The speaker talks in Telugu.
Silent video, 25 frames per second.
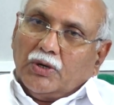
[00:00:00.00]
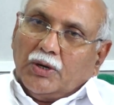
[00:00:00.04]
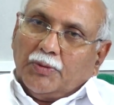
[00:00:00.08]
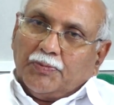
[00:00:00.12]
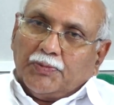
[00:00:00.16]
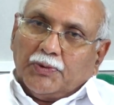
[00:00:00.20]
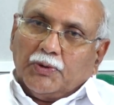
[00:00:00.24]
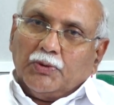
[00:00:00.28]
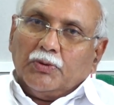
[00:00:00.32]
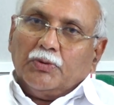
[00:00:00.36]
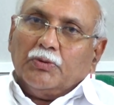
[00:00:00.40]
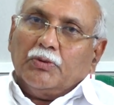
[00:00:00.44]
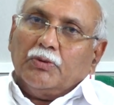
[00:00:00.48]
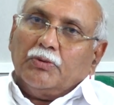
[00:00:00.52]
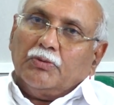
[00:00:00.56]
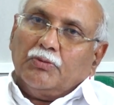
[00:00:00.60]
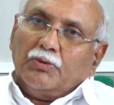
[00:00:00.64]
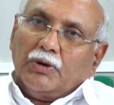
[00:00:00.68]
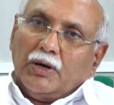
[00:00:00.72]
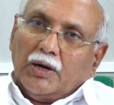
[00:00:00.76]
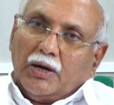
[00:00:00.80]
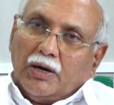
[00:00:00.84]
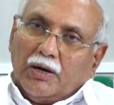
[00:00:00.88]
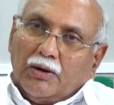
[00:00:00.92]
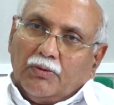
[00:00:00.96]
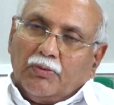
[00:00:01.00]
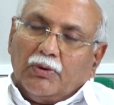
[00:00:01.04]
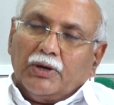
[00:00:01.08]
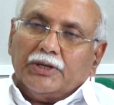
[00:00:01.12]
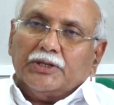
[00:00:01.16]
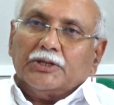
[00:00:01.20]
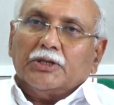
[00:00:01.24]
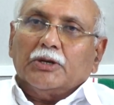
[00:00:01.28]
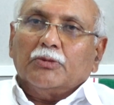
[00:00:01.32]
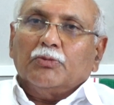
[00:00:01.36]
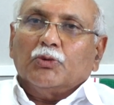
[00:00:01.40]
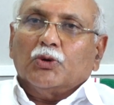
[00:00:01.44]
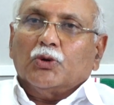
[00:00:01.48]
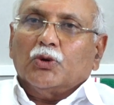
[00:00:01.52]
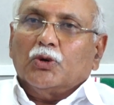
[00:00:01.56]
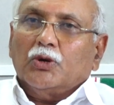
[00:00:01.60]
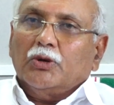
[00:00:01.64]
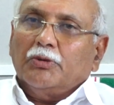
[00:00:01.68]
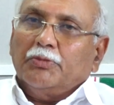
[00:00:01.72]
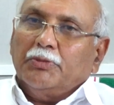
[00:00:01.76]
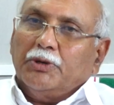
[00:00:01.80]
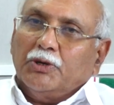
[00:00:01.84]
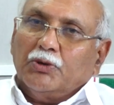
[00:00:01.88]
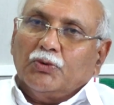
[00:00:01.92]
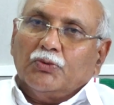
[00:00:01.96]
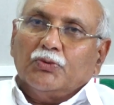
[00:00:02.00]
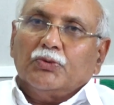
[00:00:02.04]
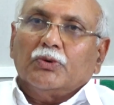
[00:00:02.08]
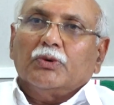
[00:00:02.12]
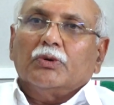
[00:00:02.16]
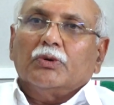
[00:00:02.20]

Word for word: అప్పుడు ఇద్దరు ముగ్గురులో మేము